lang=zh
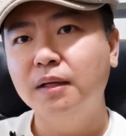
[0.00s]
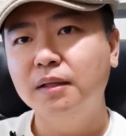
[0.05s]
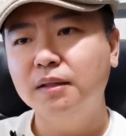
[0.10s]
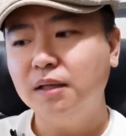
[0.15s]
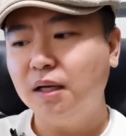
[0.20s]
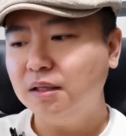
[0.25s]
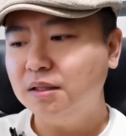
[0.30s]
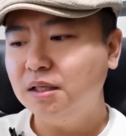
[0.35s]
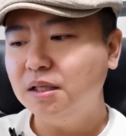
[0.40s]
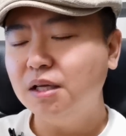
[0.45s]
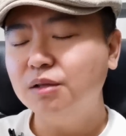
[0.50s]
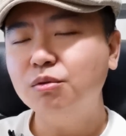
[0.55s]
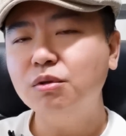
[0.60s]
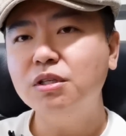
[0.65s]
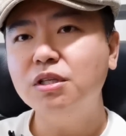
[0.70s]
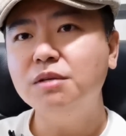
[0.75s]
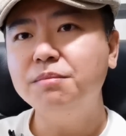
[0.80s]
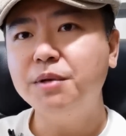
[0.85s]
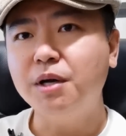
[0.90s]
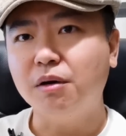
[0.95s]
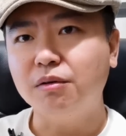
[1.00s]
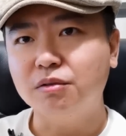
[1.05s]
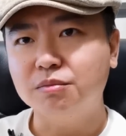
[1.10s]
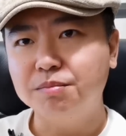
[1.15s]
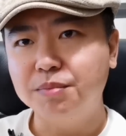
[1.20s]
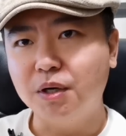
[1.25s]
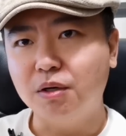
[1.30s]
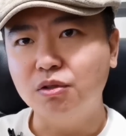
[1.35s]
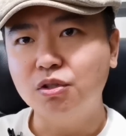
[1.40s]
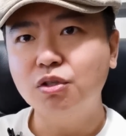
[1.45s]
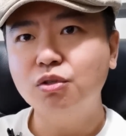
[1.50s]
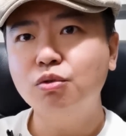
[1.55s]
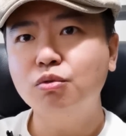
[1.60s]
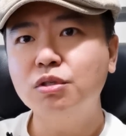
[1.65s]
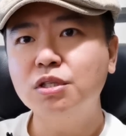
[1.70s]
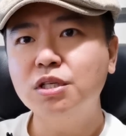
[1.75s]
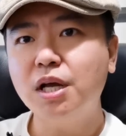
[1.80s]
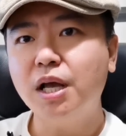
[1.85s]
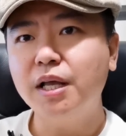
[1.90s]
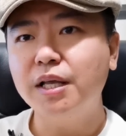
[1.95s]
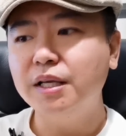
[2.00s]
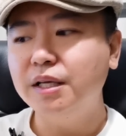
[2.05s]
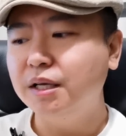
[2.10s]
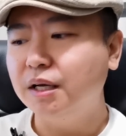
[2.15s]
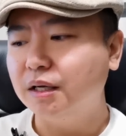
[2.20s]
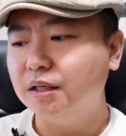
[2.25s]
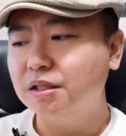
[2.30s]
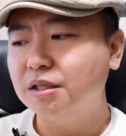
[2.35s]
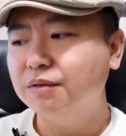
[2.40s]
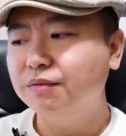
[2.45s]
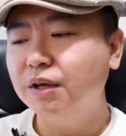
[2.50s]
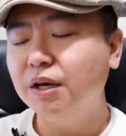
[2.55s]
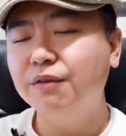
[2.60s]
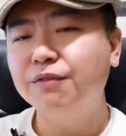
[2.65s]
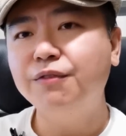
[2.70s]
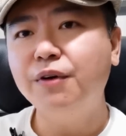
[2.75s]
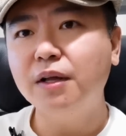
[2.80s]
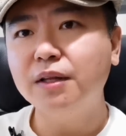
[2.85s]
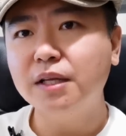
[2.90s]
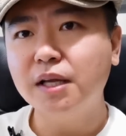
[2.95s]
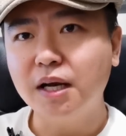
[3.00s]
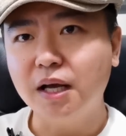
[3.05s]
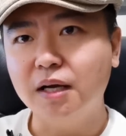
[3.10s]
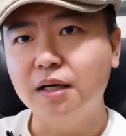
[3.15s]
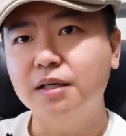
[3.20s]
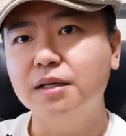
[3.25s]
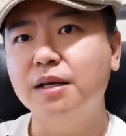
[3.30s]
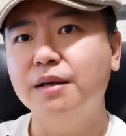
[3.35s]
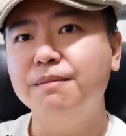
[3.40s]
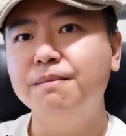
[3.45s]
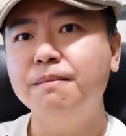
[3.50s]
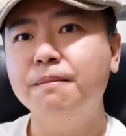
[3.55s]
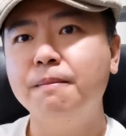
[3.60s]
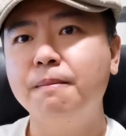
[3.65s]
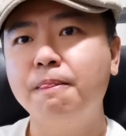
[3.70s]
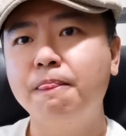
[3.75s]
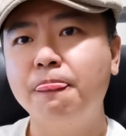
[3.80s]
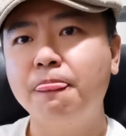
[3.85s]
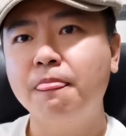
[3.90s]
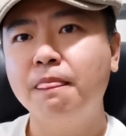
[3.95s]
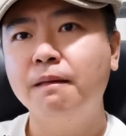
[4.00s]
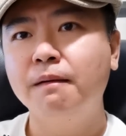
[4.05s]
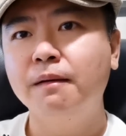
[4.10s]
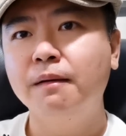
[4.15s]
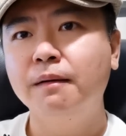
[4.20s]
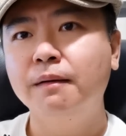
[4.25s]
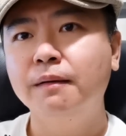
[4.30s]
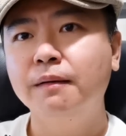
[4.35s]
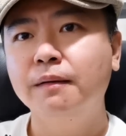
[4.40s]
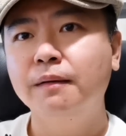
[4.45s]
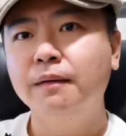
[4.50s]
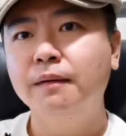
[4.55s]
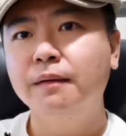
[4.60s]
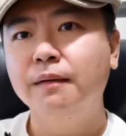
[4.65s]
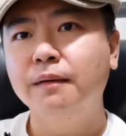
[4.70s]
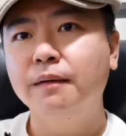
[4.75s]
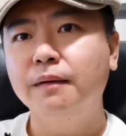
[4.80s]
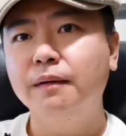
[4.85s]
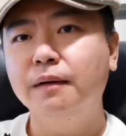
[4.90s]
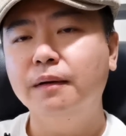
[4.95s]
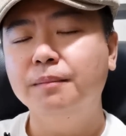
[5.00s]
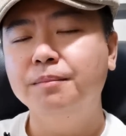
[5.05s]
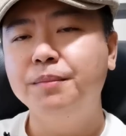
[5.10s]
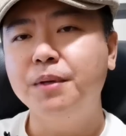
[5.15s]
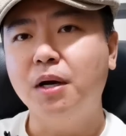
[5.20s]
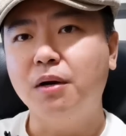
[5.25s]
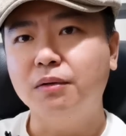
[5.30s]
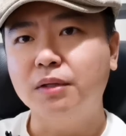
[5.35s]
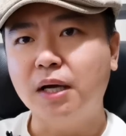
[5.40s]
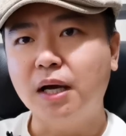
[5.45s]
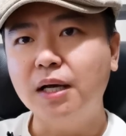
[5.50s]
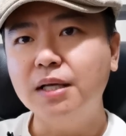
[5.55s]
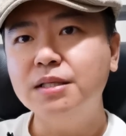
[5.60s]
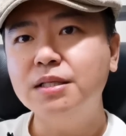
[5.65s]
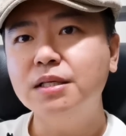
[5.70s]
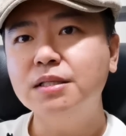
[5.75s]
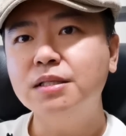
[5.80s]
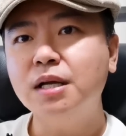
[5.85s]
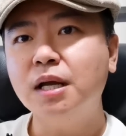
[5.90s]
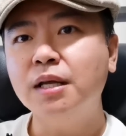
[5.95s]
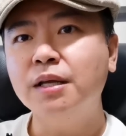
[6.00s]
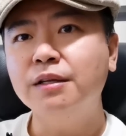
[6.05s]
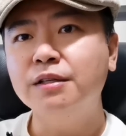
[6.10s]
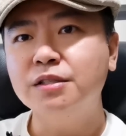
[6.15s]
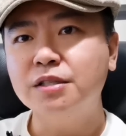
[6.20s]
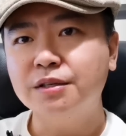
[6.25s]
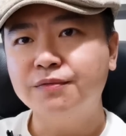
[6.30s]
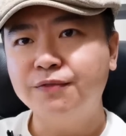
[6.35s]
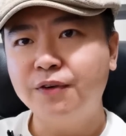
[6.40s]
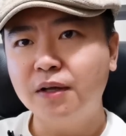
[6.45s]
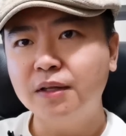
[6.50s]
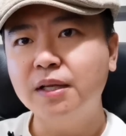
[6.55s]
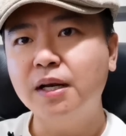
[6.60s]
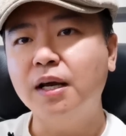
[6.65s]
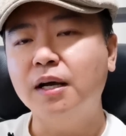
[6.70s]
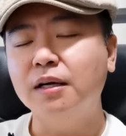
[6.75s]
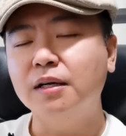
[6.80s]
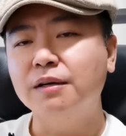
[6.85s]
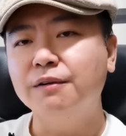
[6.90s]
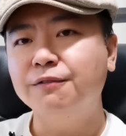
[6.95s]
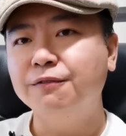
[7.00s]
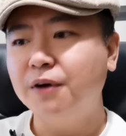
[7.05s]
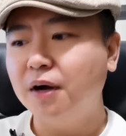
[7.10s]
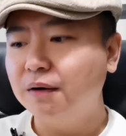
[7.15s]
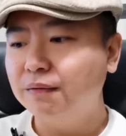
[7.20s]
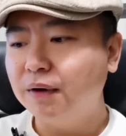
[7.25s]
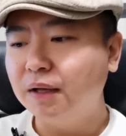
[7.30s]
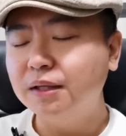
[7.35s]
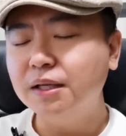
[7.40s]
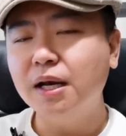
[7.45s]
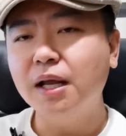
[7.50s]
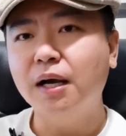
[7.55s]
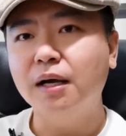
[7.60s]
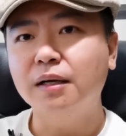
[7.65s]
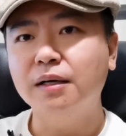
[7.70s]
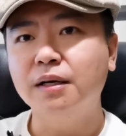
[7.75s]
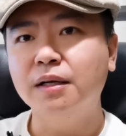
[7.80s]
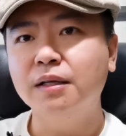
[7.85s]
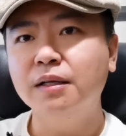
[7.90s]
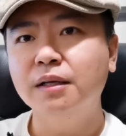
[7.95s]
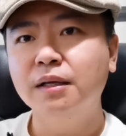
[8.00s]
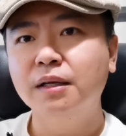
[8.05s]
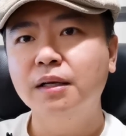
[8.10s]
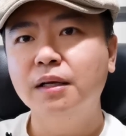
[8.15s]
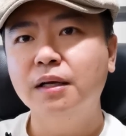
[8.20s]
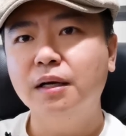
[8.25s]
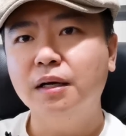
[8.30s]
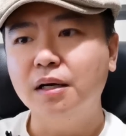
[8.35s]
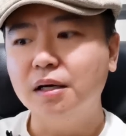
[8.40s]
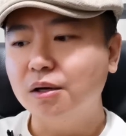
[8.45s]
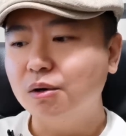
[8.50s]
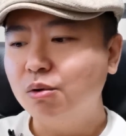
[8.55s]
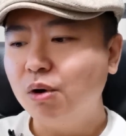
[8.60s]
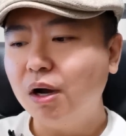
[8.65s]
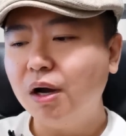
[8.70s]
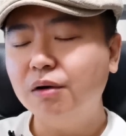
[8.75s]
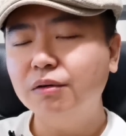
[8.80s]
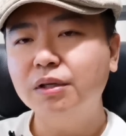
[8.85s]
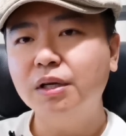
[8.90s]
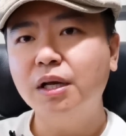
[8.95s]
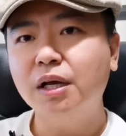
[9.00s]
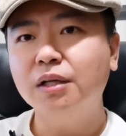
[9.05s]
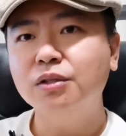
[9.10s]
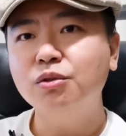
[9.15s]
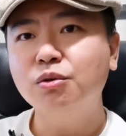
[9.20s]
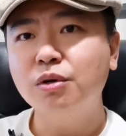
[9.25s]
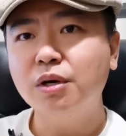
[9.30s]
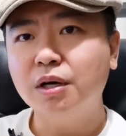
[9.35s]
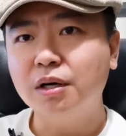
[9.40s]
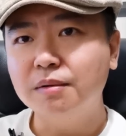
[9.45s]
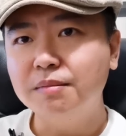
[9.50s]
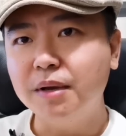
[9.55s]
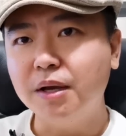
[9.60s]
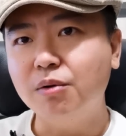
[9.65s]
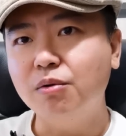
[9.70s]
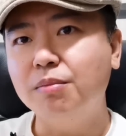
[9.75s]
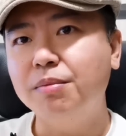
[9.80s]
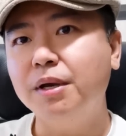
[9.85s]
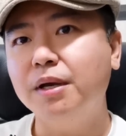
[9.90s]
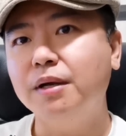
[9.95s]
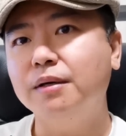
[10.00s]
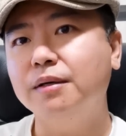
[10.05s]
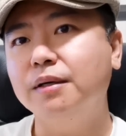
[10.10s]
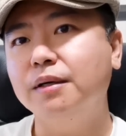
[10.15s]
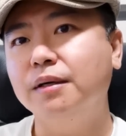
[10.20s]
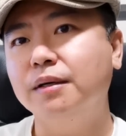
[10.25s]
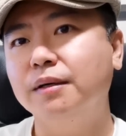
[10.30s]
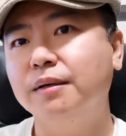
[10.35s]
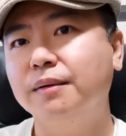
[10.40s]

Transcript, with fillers: 他现在对你表表示出善意啊，是为了放那两个人。啊，表达一些善意是放那两个人，放完那两个人，很快澳大利亚就会和美国配合。